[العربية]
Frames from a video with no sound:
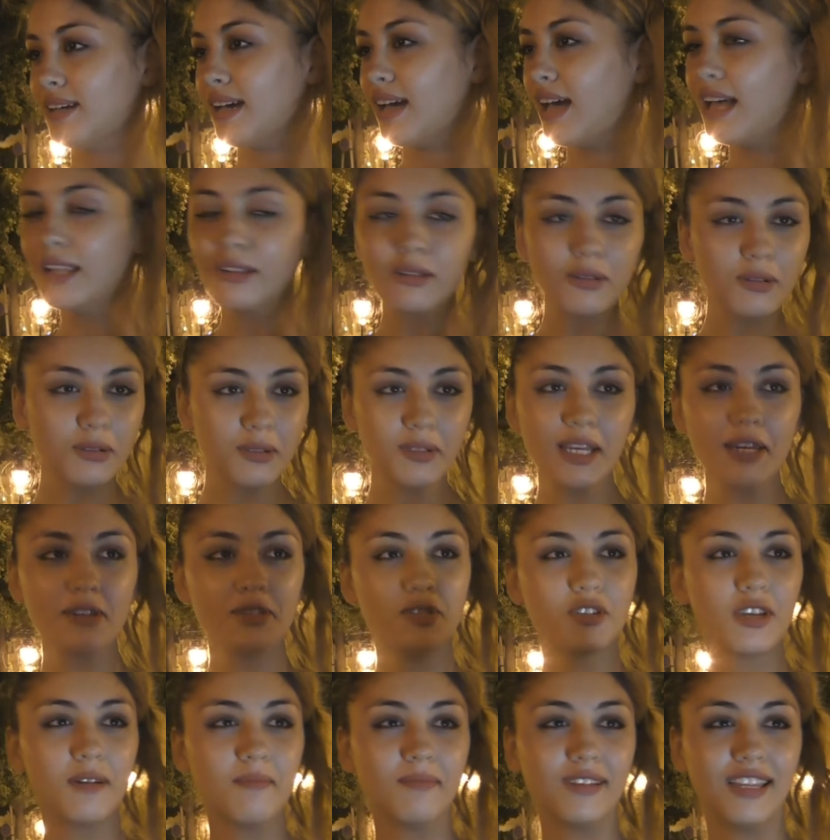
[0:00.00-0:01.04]
قتلوا لي
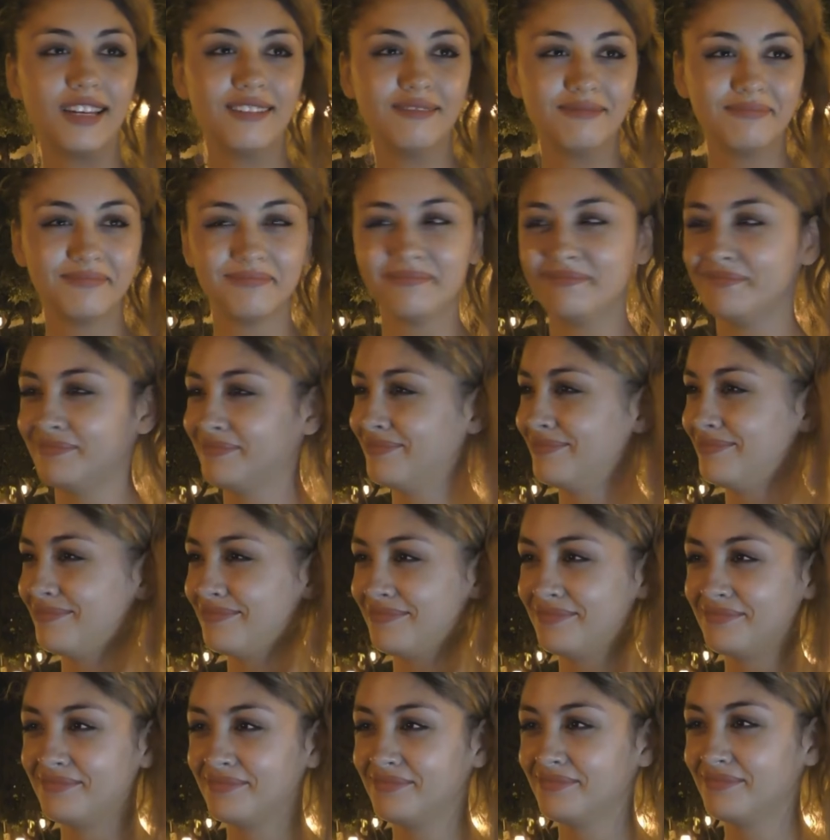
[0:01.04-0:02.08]
جمله
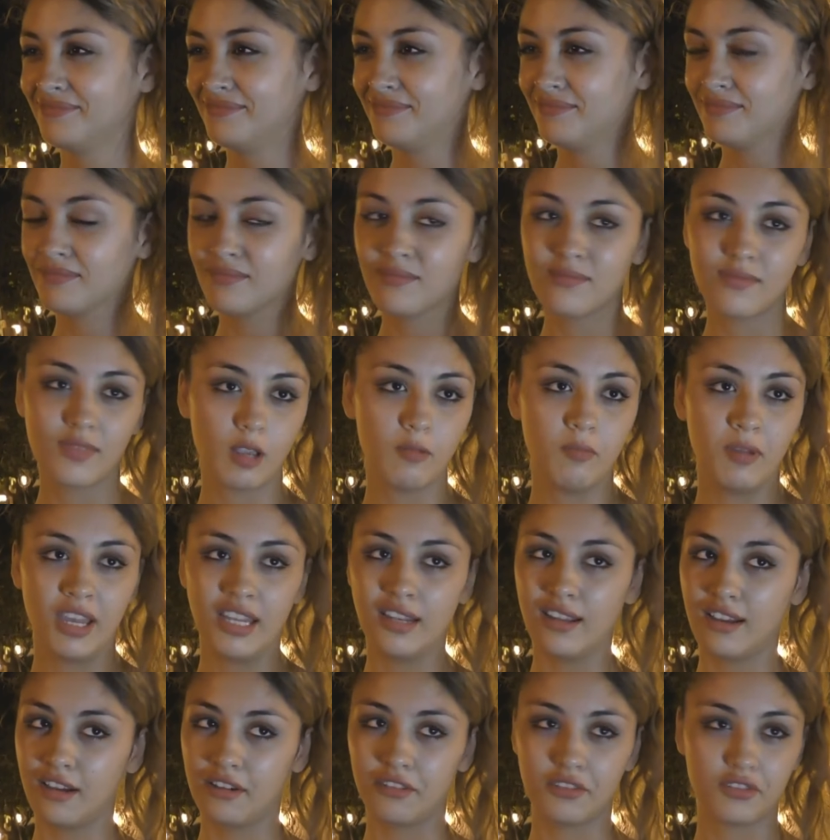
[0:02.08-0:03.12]
علي ما
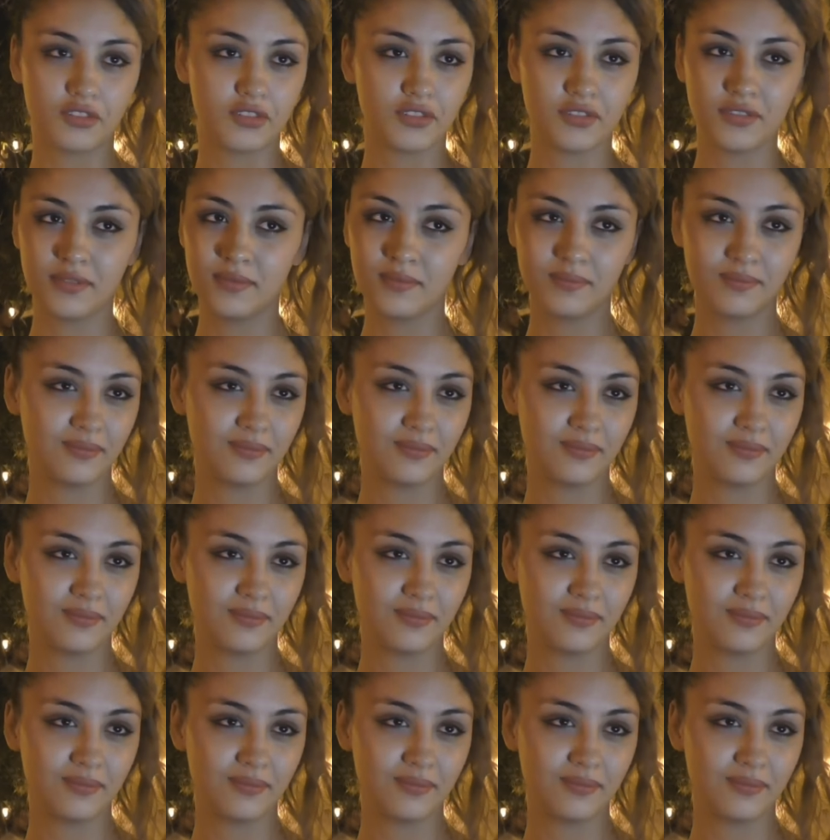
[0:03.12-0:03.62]
نعرفش